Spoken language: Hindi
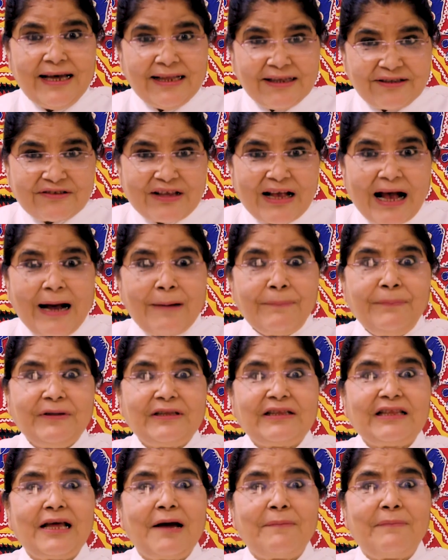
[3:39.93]
सांप
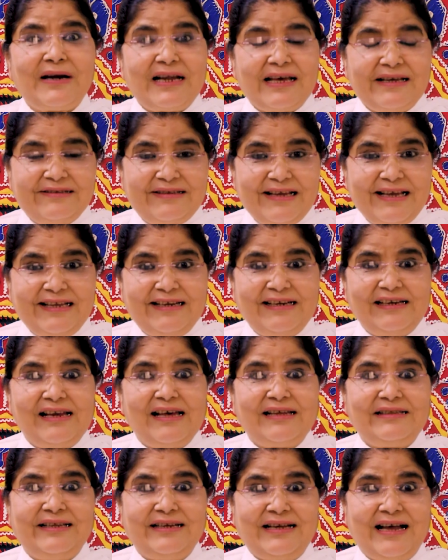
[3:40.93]
इतना बड़ा
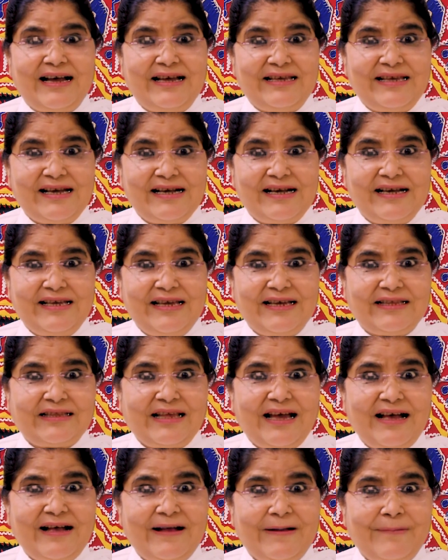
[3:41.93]
जहरीला दिखाया गया
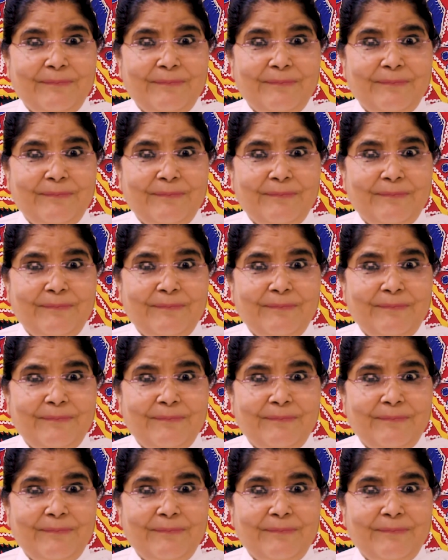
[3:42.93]
था